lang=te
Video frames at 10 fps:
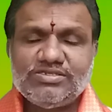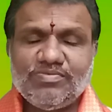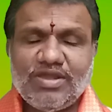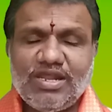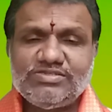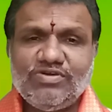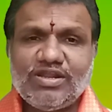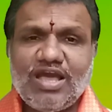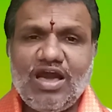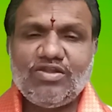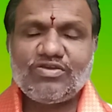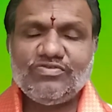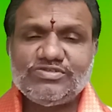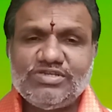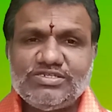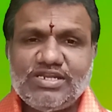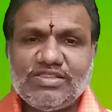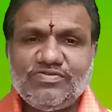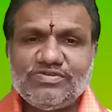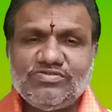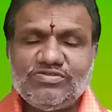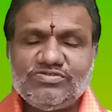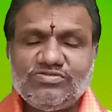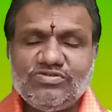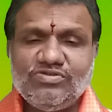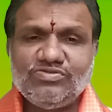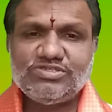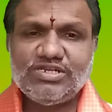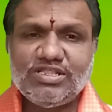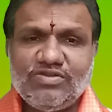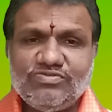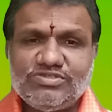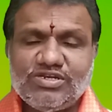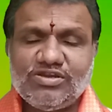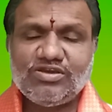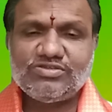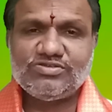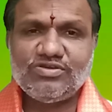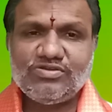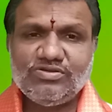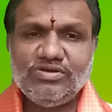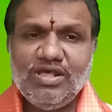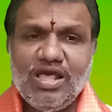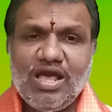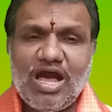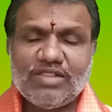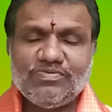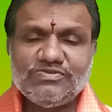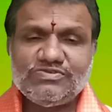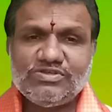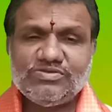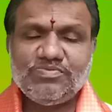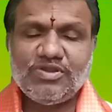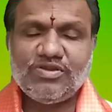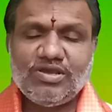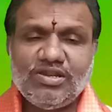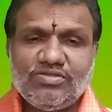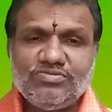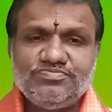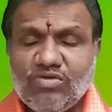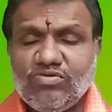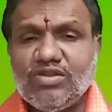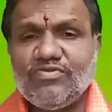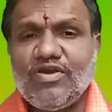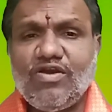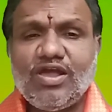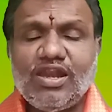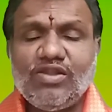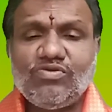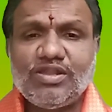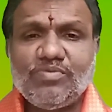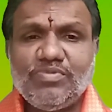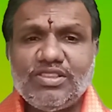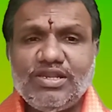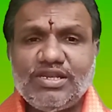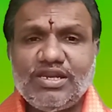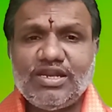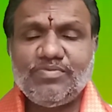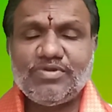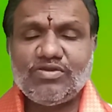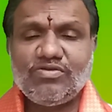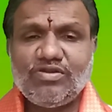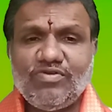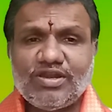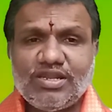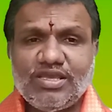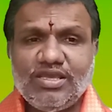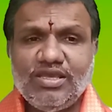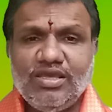సింహరాశి వారికి ఆరోగ్య విషయంలో శ్రద్ధ వహించవలసి ఉండును వచ్చినదనం వచ్చినట్లు ఖర్చు అవును ఆత్మవిశ్వాసం పెరగగలదు అనుకున్న వ్యవహారాల్లో కొన్ని ఇబ్బందులు ఎదురైనప్పటికీ కూడా వాటిని